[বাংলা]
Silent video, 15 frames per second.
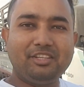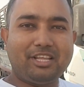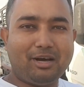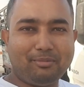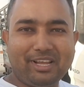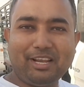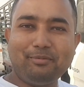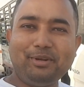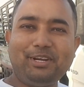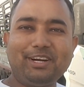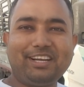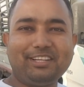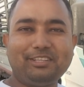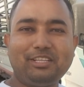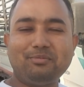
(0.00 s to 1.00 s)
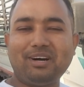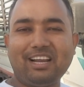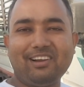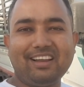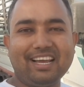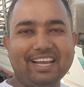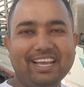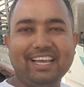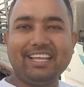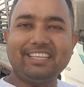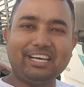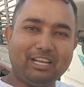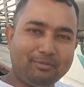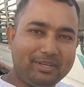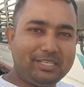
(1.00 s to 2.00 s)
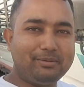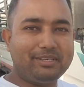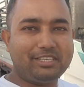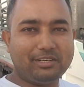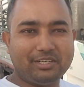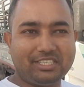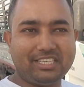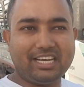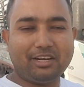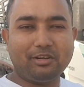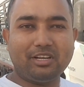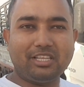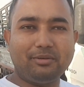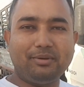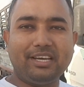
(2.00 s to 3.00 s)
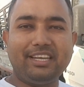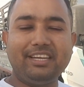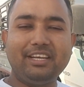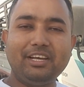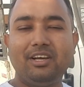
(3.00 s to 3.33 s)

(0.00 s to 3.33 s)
তো আমার এই ভিডিওটা যদি ভালো লাগে তাহলে বেশি বেশি করে শেয়ার করে দেবেন